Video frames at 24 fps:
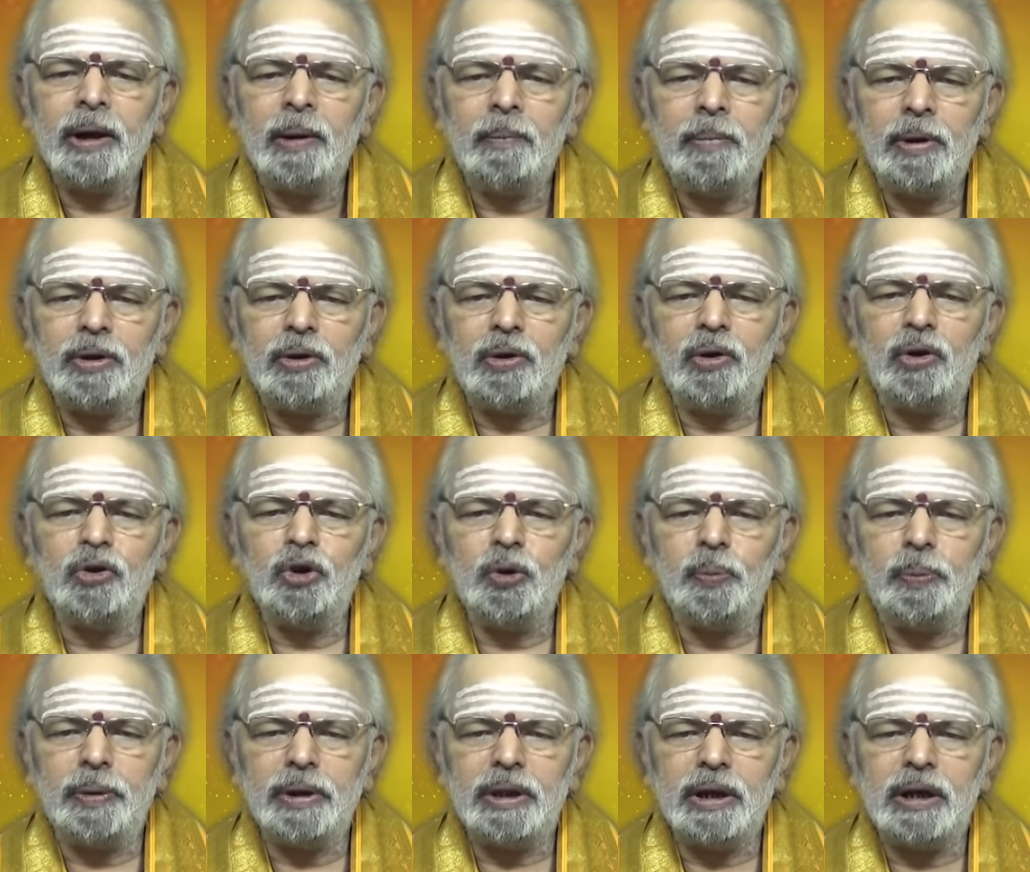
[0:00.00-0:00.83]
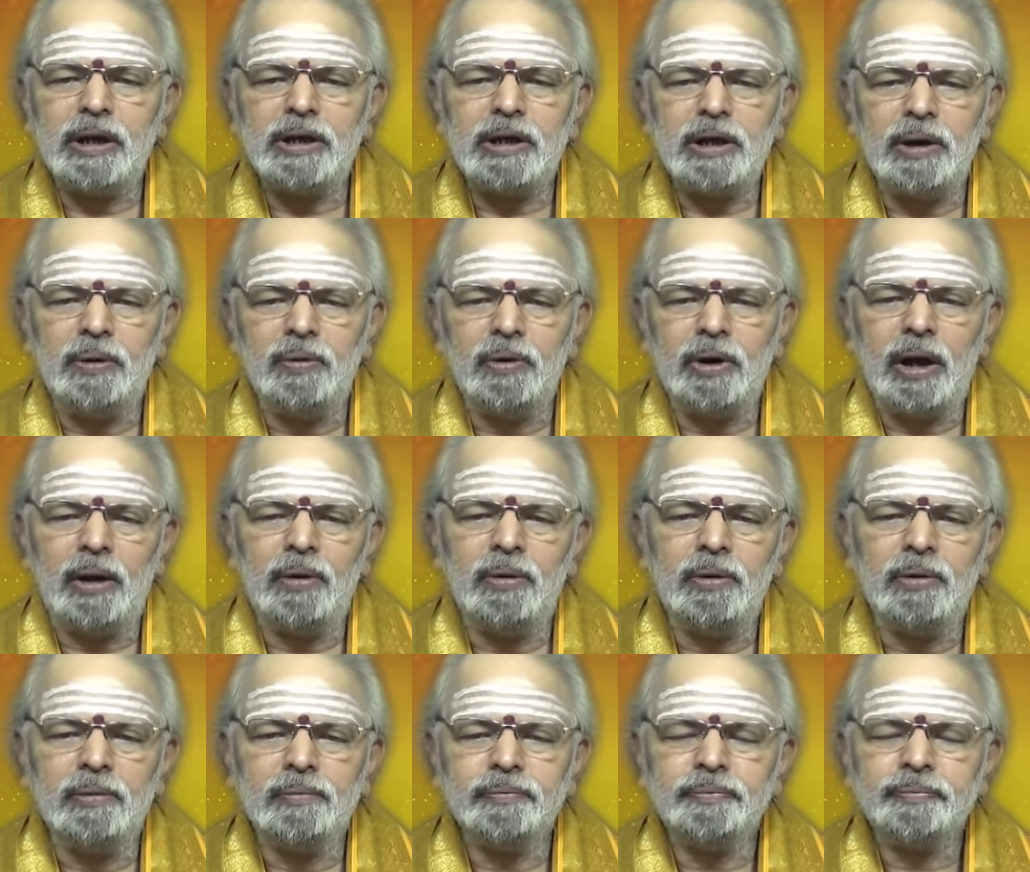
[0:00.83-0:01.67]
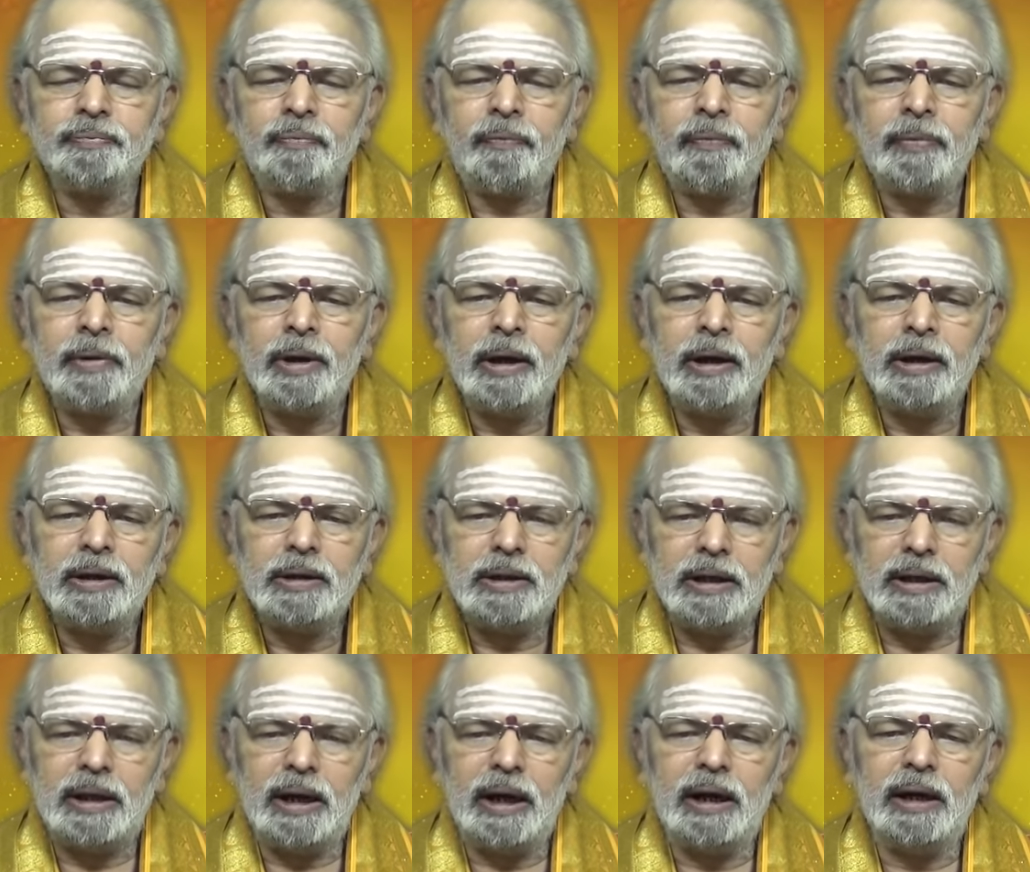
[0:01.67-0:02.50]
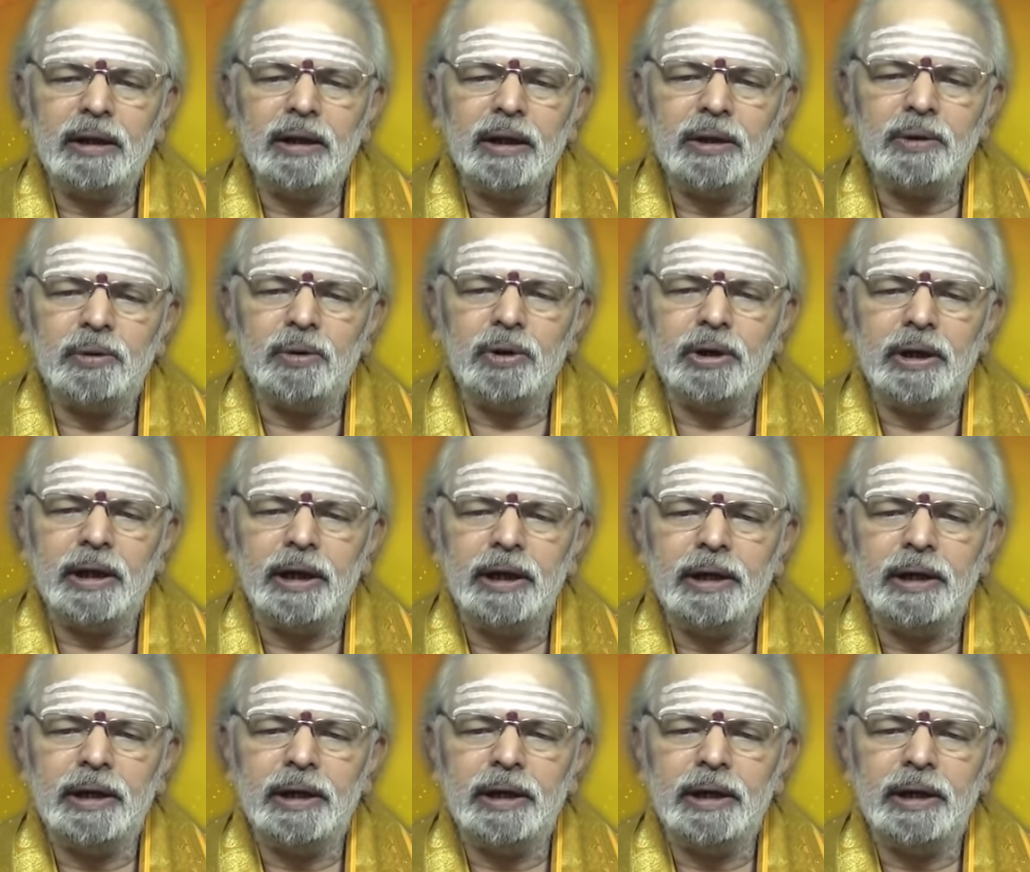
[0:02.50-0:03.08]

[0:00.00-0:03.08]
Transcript: ప్రతిరోజు ప్రతినిత్యం కూడాను సిద్ధగంధంతో